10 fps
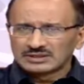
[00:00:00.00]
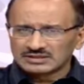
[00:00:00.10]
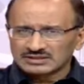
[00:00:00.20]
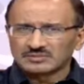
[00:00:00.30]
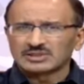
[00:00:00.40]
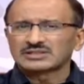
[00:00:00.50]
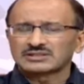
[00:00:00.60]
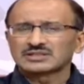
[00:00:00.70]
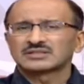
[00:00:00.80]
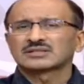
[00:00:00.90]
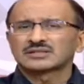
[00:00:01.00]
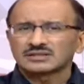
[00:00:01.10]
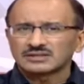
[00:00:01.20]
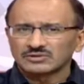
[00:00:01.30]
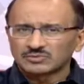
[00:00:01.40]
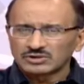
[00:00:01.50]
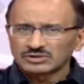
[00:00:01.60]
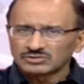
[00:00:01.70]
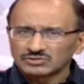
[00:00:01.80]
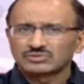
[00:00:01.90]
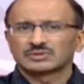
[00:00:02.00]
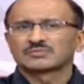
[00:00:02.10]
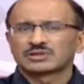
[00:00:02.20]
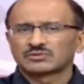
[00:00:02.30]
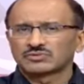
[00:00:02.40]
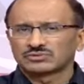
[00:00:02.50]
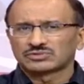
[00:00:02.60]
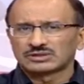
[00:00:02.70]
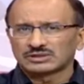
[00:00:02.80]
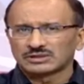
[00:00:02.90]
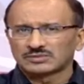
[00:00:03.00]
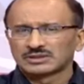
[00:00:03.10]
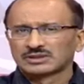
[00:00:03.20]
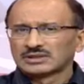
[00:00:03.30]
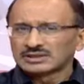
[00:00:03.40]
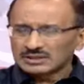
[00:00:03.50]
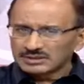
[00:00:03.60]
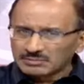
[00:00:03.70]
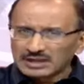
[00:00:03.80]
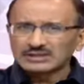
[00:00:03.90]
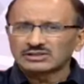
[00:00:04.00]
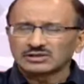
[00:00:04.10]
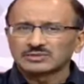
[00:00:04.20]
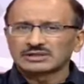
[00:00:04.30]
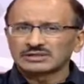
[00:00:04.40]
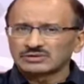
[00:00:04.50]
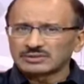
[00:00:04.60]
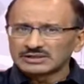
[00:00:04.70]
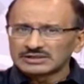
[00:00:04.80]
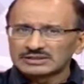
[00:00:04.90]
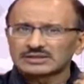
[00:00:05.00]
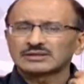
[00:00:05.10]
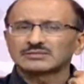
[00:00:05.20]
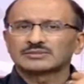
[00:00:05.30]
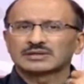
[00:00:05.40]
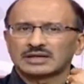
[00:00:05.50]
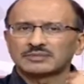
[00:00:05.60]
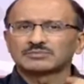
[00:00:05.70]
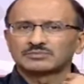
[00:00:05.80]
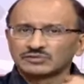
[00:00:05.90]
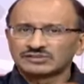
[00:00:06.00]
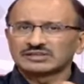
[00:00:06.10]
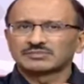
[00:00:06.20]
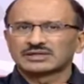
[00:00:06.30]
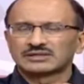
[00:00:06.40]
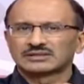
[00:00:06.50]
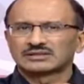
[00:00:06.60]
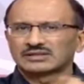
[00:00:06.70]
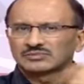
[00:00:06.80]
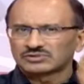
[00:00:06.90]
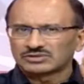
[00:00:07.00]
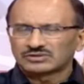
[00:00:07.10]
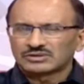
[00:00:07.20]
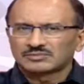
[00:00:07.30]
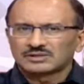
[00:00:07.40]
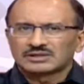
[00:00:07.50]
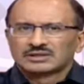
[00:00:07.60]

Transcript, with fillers: এই সামাজিক চিকিৎসাটা ওপরে কিন্তু মানে গুরুত্ব দিতে হবে এটাকে মানতে হবে এটা যদি আমরা নিজেরা না বুঝতে পারি নিজেদের মধ্যে যদি আমরা